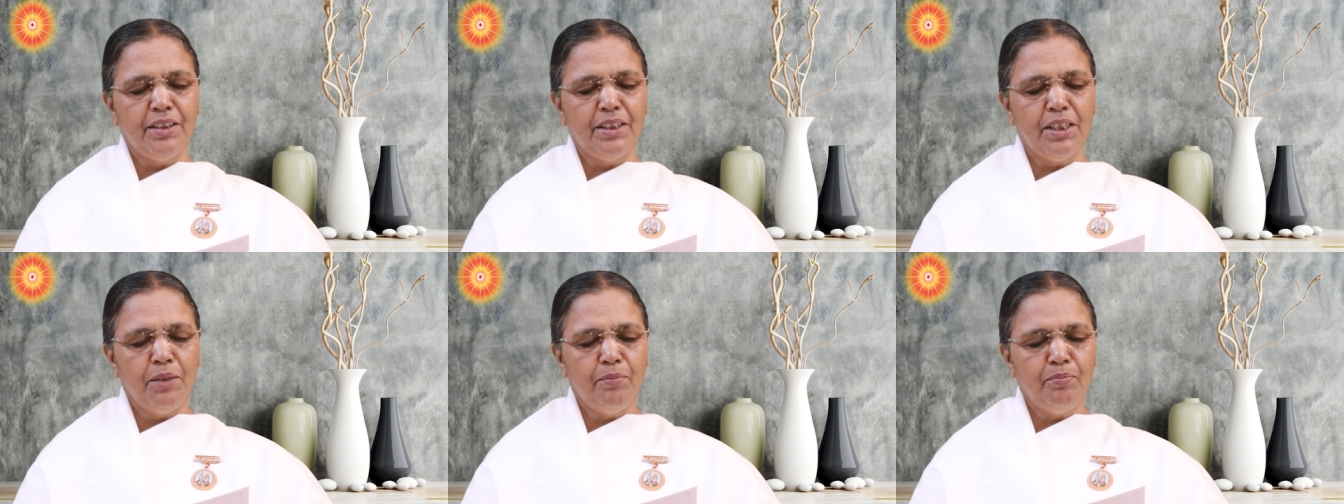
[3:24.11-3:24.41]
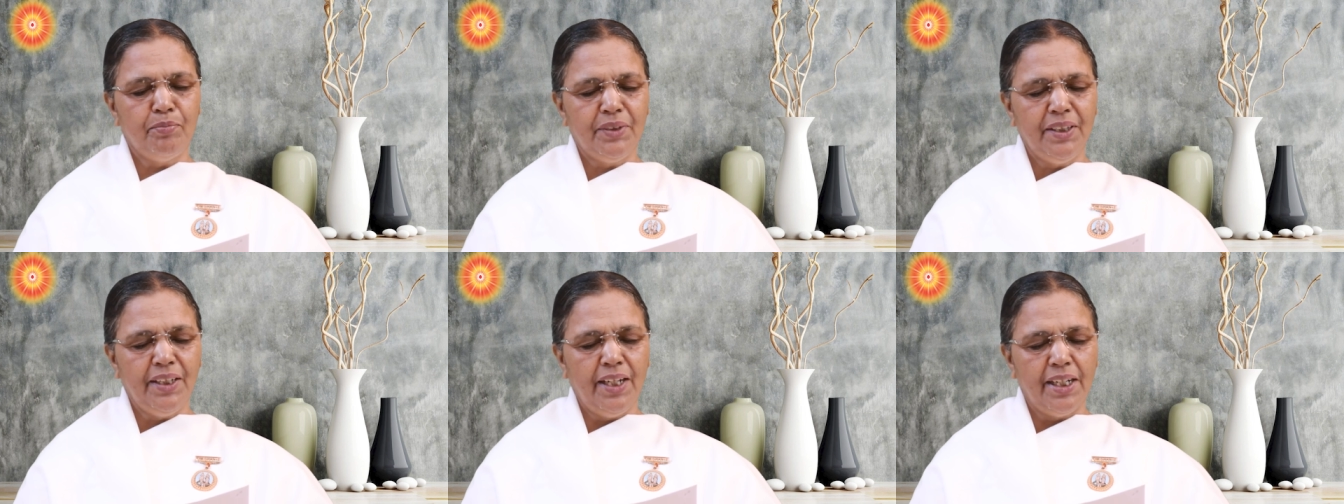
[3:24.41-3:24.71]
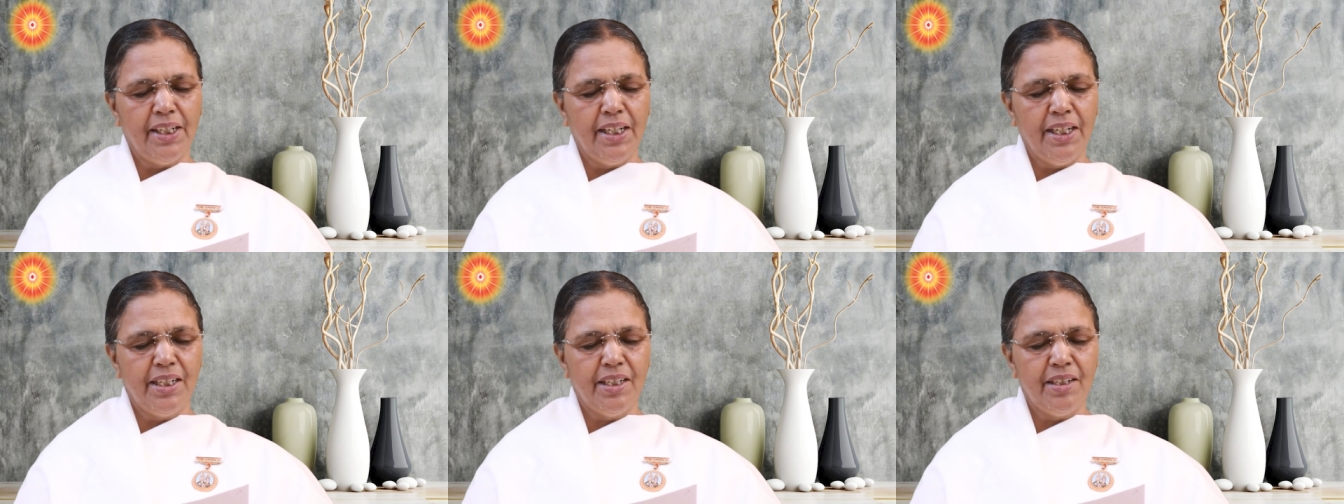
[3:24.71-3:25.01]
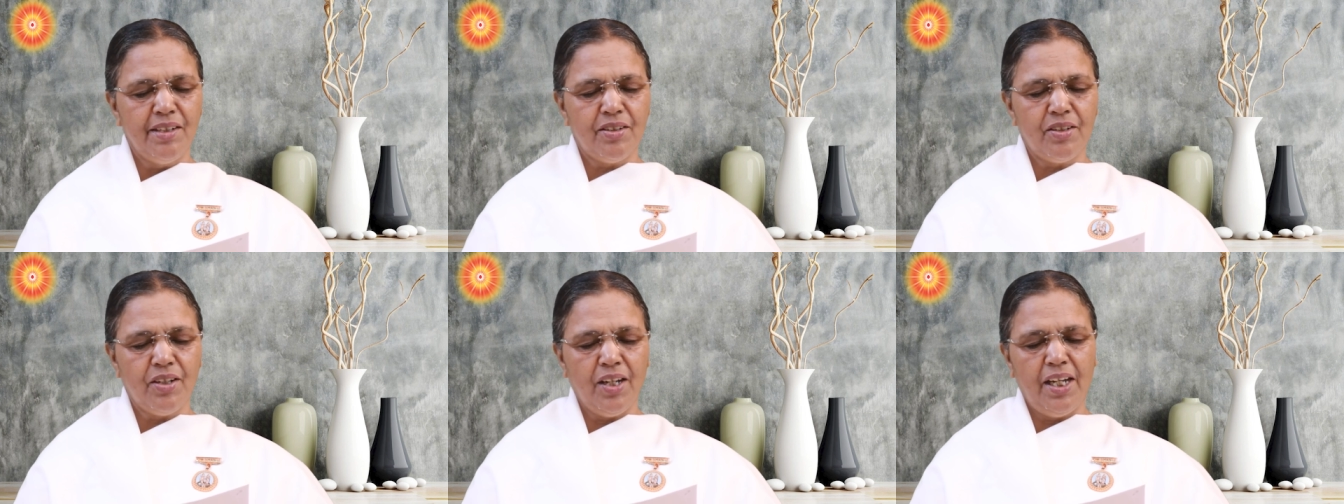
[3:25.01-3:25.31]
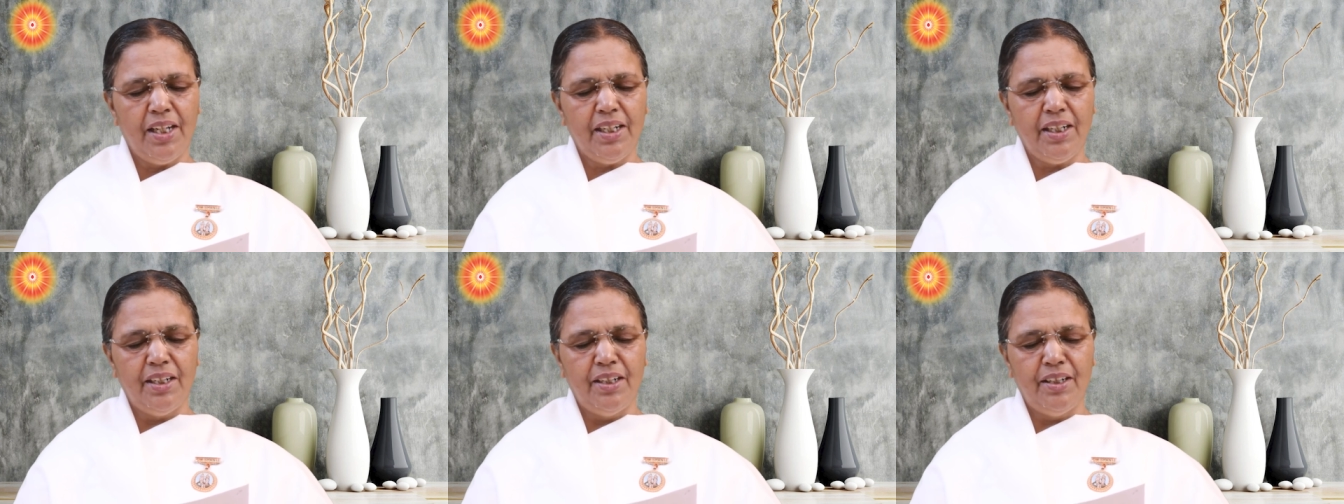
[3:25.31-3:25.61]
திருப்தி
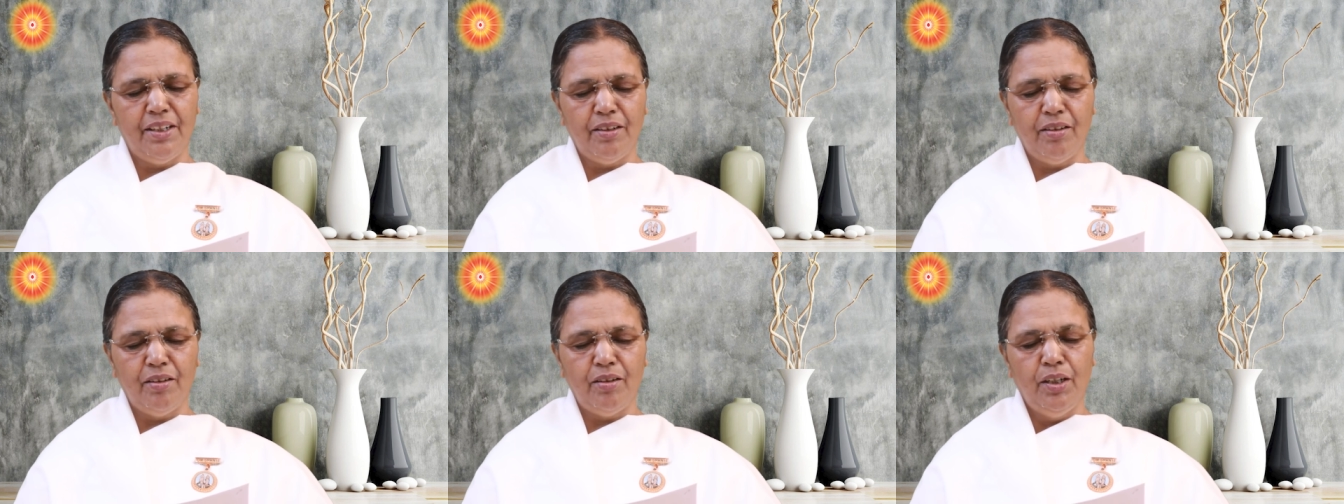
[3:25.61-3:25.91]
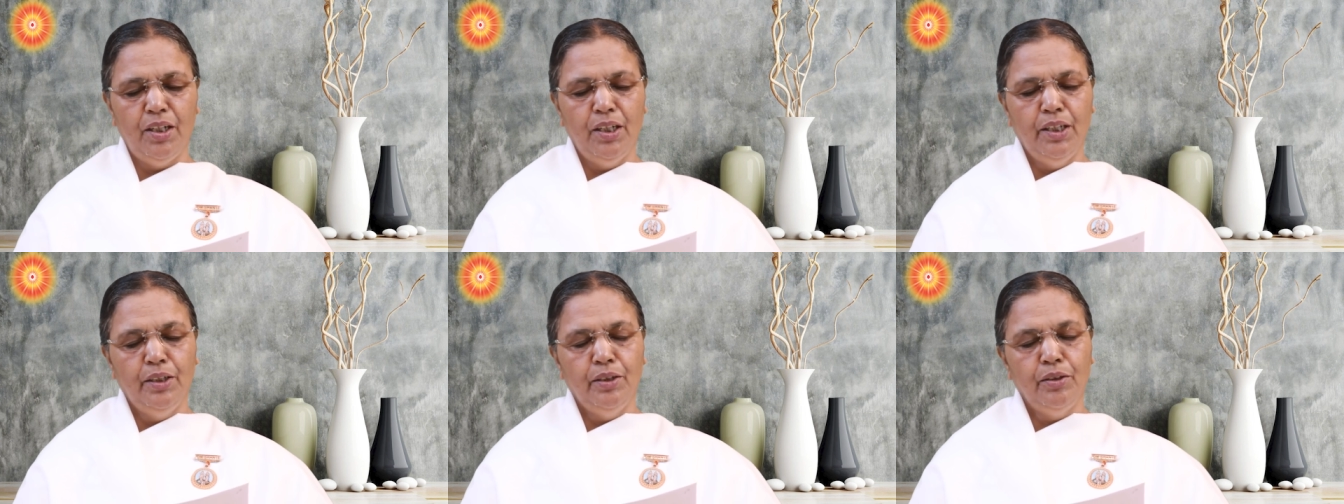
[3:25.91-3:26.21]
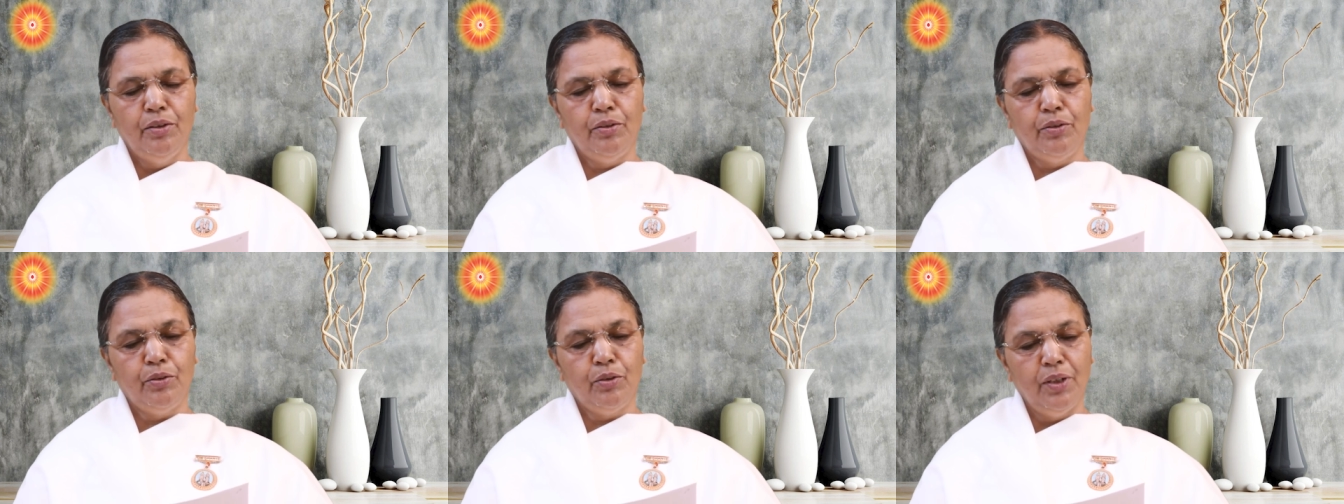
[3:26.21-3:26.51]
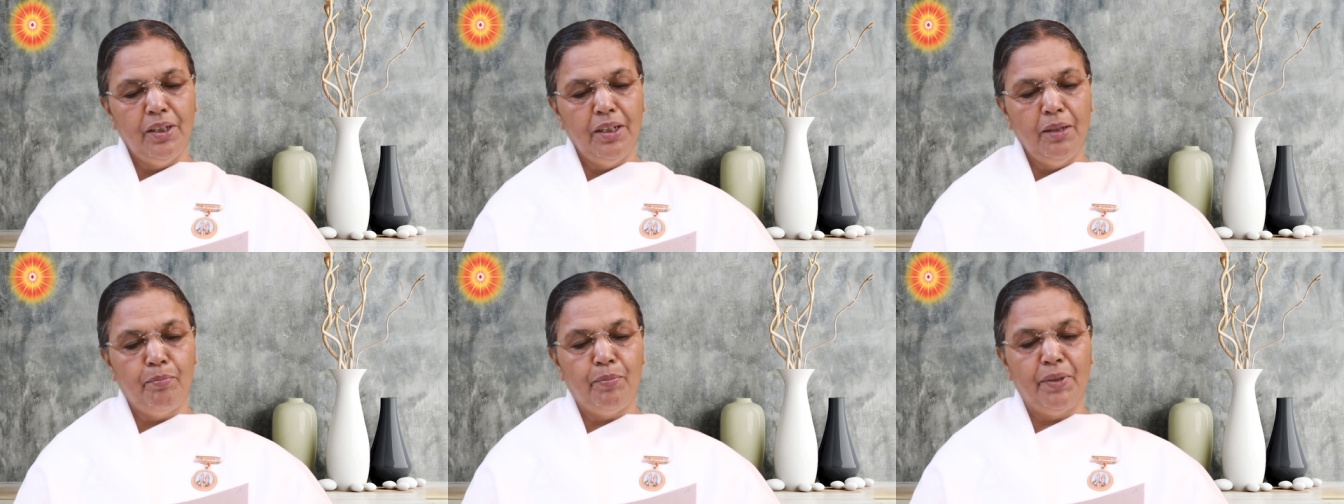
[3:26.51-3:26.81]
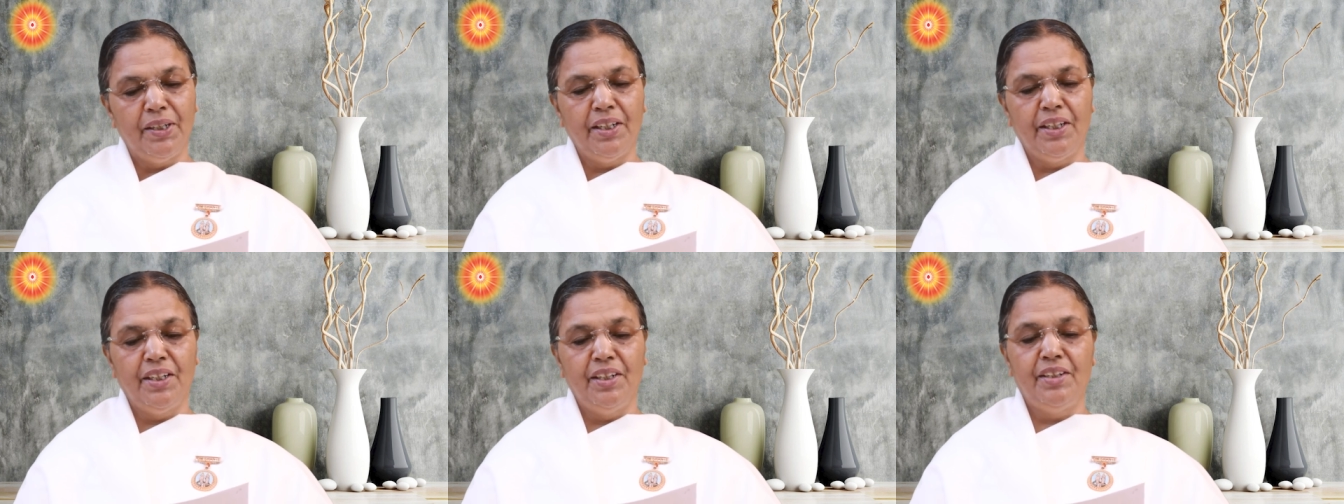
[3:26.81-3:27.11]
அடைகின்றார் என்று
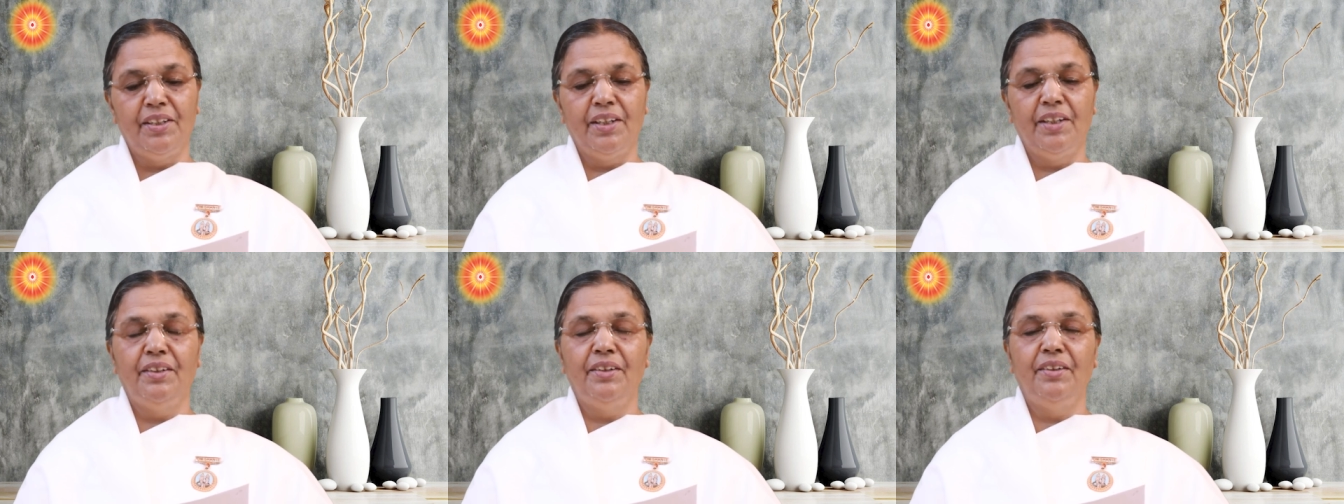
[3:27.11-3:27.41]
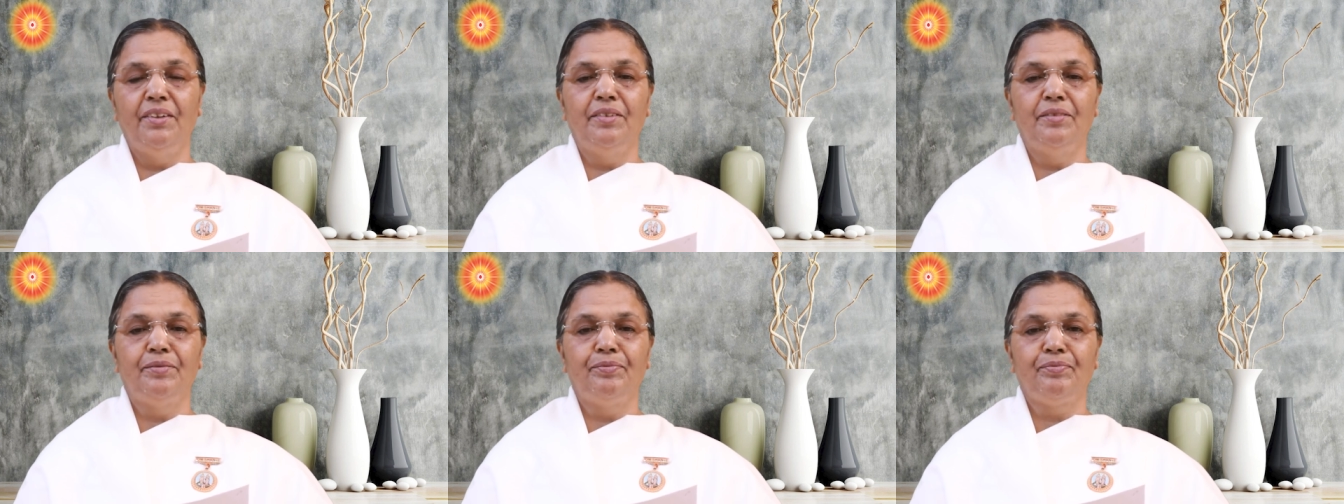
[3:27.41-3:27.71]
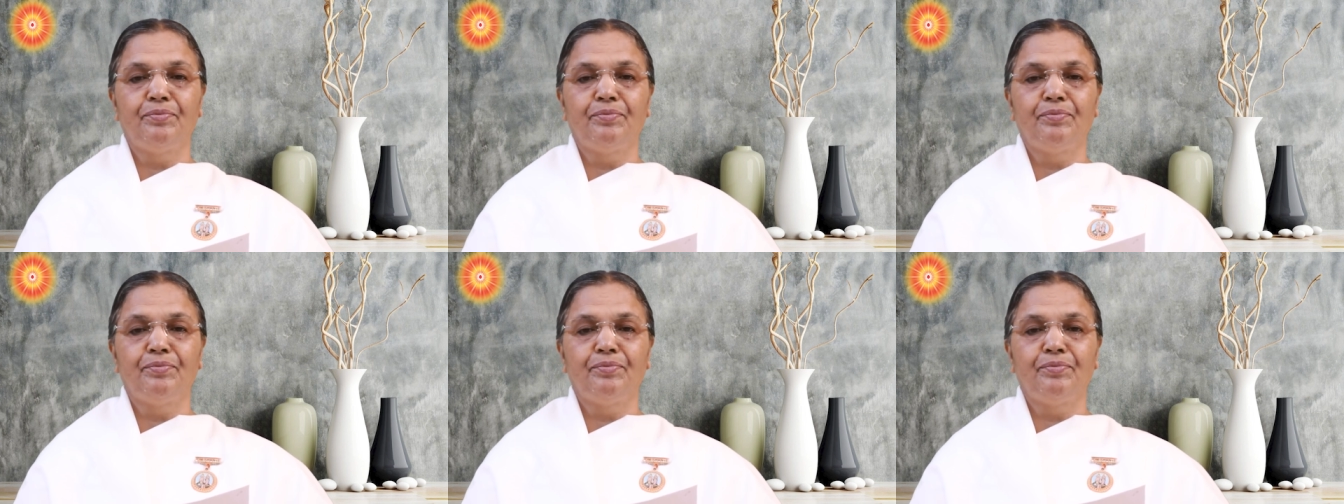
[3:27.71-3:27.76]
சொல்லப்படுகின்றது